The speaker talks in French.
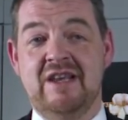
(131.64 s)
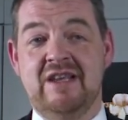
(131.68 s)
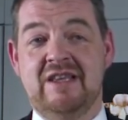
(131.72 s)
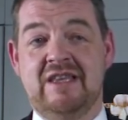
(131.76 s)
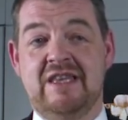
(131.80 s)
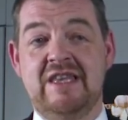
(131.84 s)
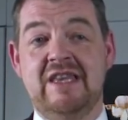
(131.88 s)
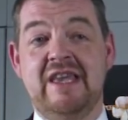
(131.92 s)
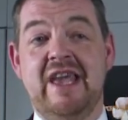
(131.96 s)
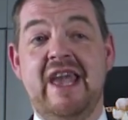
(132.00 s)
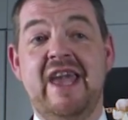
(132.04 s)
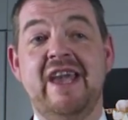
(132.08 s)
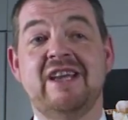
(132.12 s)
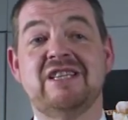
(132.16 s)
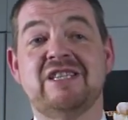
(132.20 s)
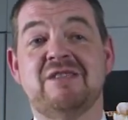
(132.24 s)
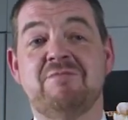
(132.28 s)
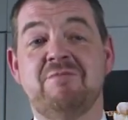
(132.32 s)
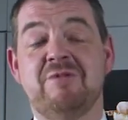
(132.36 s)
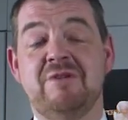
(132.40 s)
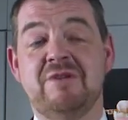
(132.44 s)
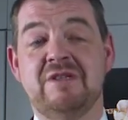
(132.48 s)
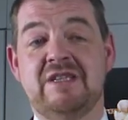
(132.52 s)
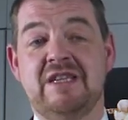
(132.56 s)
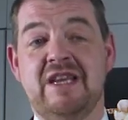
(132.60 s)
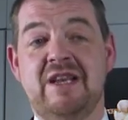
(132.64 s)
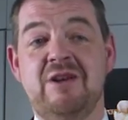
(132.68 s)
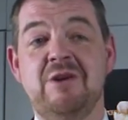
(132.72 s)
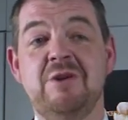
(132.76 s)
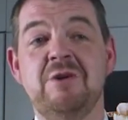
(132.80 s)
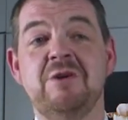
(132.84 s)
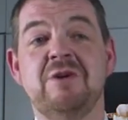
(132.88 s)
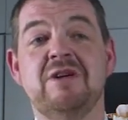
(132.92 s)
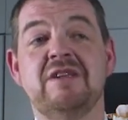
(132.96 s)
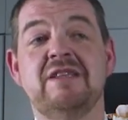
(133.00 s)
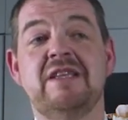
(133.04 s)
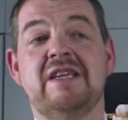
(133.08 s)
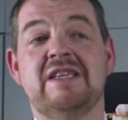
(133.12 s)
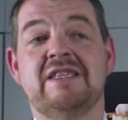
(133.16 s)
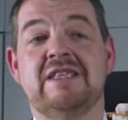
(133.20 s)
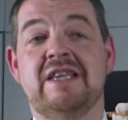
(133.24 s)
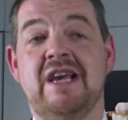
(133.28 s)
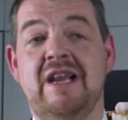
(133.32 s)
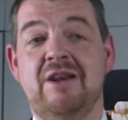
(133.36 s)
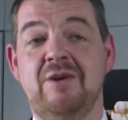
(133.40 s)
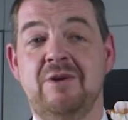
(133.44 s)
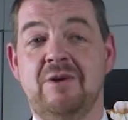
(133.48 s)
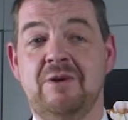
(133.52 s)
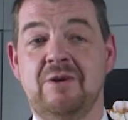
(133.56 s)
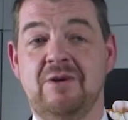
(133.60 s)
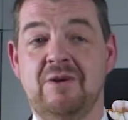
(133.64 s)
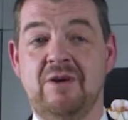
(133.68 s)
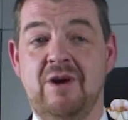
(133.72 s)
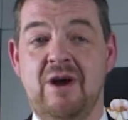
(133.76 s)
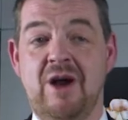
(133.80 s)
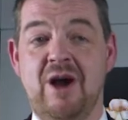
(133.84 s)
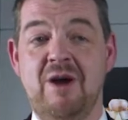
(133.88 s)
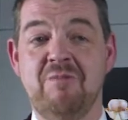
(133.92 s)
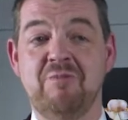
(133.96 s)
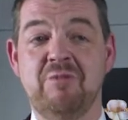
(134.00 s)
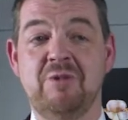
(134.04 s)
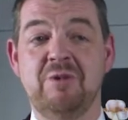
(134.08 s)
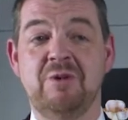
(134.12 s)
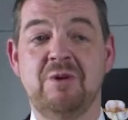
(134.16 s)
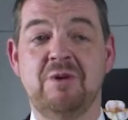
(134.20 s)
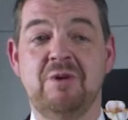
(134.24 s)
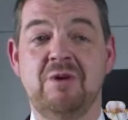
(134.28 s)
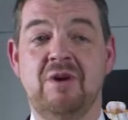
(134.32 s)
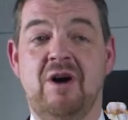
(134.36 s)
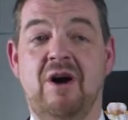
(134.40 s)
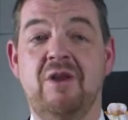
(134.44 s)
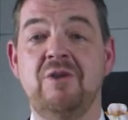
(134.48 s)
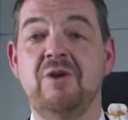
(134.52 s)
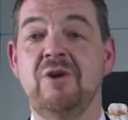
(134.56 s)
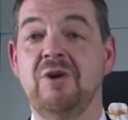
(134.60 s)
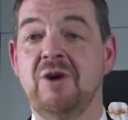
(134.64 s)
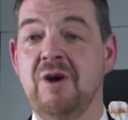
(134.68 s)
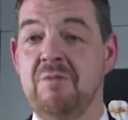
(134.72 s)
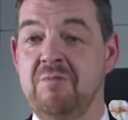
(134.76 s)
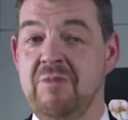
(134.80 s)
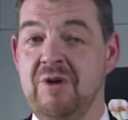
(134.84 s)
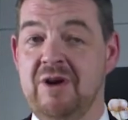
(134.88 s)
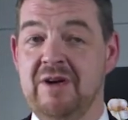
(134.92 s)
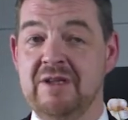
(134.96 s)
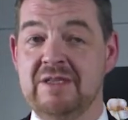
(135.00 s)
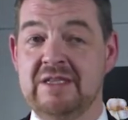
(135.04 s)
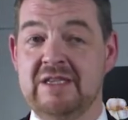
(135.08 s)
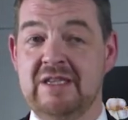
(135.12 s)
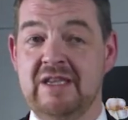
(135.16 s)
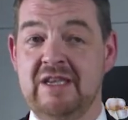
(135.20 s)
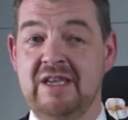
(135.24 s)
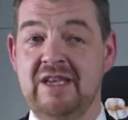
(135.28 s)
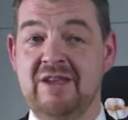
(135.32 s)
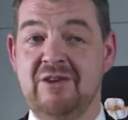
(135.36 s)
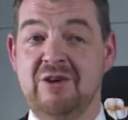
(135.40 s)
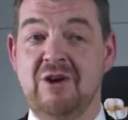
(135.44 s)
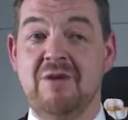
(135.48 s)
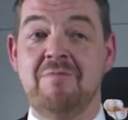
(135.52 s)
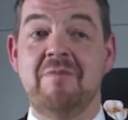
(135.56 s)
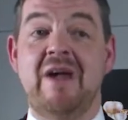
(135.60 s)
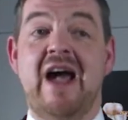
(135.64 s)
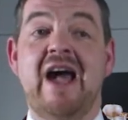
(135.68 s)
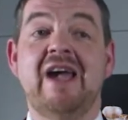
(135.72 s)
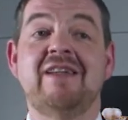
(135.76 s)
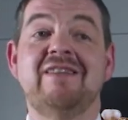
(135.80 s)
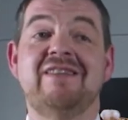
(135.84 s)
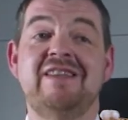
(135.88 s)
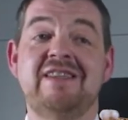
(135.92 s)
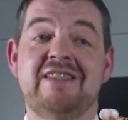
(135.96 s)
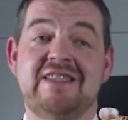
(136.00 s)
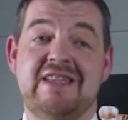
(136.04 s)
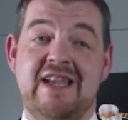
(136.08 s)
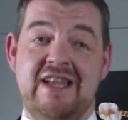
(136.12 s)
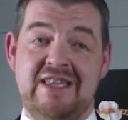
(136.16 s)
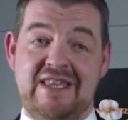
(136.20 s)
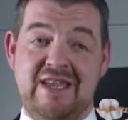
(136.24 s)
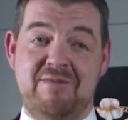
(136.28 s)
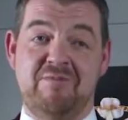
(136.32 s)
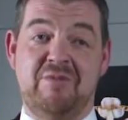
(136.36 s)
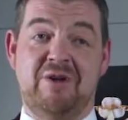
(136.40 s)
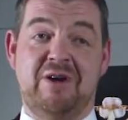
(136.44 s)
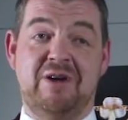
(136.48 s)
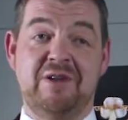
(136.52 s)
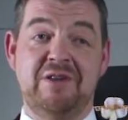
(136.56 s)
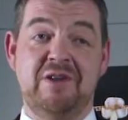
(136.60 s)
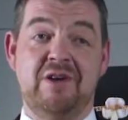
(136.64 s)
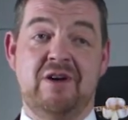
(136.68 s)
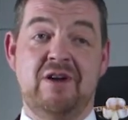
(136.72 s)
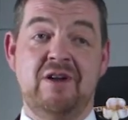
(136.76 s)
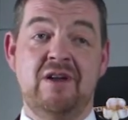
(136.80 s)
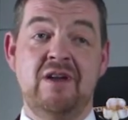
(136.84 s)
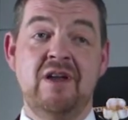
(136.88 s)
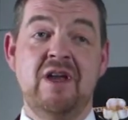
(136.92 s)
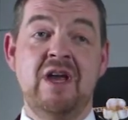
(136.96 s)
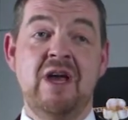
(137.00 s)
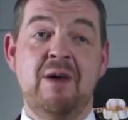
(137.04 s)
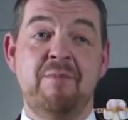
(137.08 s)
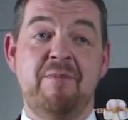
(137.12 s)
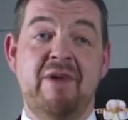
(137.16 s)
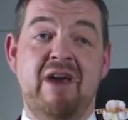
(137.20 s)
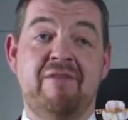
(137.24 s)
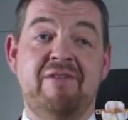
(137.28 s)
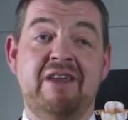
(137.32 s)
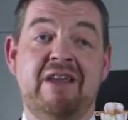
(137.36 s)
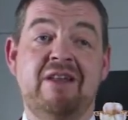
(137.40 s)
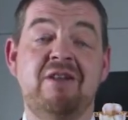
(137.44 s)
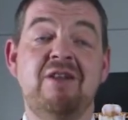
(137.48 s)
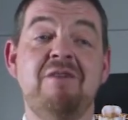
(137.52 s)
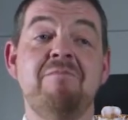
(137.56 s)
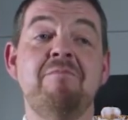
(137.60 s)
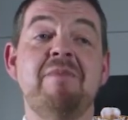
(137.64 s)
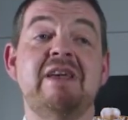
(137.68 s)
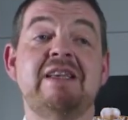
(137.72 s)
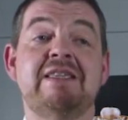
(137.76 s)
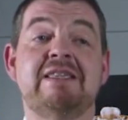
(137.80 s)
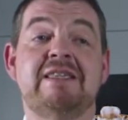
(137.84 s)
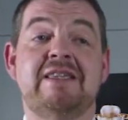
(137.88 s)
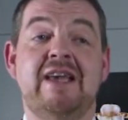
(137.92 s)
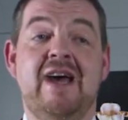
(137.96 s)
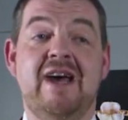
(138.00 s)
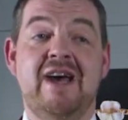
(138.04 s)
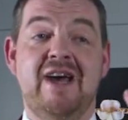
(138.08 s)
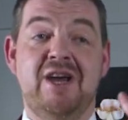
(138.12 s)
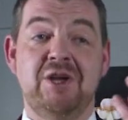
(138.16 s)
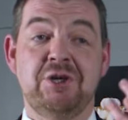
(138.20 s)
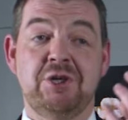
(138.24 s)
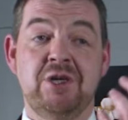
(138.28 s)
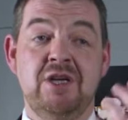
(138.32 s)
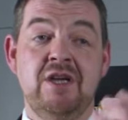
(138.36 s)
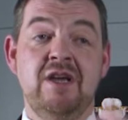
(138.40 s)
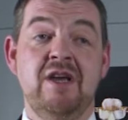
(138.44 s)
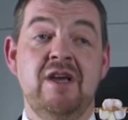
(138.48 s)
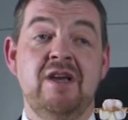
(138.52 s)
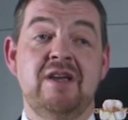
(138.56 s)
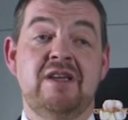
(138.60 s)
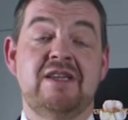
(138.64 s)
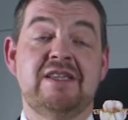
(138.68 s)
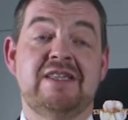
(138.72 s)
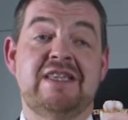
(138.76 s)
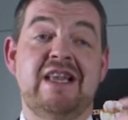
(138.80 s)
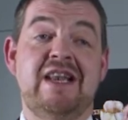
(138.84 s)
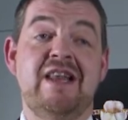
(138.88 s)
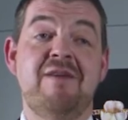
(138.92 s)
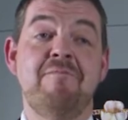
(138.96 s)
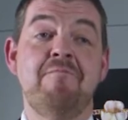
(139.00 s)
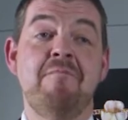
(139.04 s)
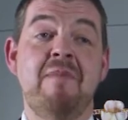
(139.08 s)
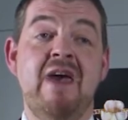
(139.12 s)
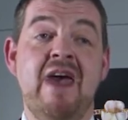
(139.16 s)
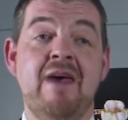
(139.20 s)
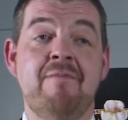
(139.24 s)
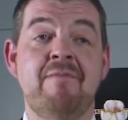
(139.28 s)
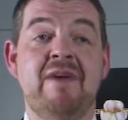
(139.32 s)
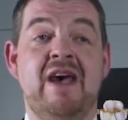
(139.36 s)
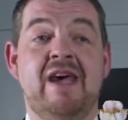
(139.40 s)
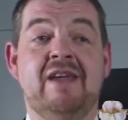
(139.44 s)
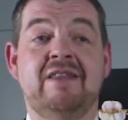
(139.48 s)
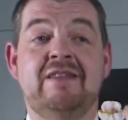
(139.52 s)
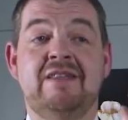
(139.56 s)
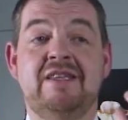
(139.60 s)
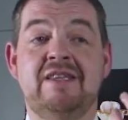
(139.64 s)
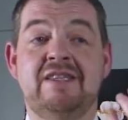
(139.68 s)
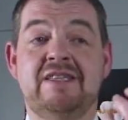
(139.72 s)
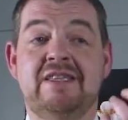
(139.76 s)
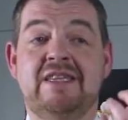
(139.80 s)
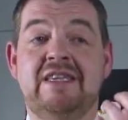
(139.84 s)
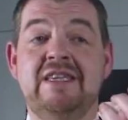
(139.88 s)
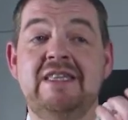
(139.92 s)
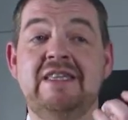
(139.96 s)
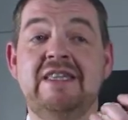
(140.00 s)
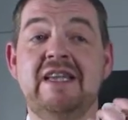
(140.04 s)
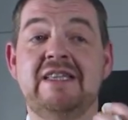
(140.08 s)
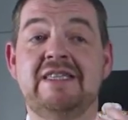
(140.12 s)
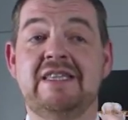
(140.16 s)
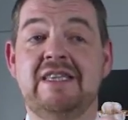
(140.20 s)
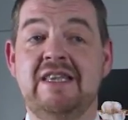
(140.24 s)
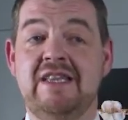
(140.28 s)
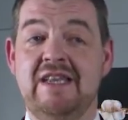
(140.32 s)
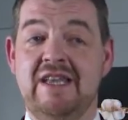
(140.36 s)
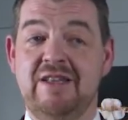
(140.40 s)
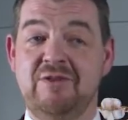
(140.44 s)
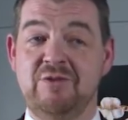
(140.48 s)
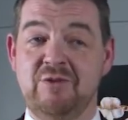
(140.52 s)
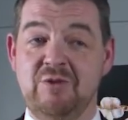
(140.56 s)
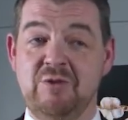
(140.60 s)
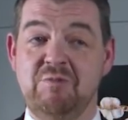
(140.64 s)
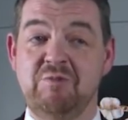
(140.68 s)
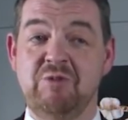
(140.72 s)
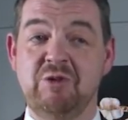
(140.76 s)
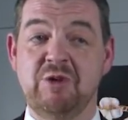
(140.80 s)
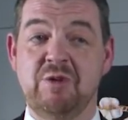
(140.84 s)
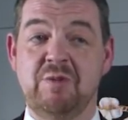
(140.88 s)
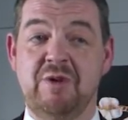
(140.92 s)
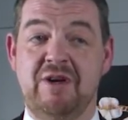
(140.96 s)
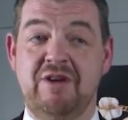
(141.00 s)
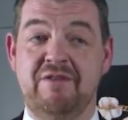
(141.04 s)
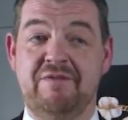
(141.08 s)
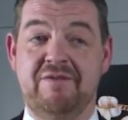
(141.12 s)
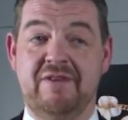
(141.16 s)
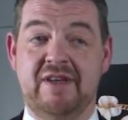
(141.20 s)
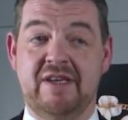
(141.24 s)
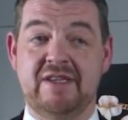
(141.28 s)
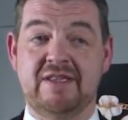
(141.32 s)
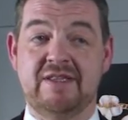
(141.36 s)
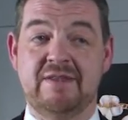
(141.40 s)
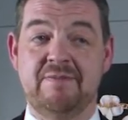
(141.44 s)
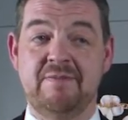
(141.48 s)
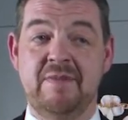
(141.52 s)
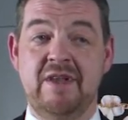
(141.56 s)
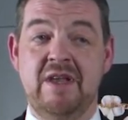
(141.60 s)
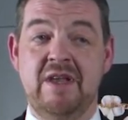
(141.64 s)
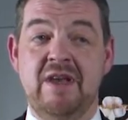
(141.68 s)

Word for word: qui exposait lors des salons un peu en Europe entière comme artiste indépendant, mais avec le message que c'est le même artiste qui dessinait tout pour Wolfers.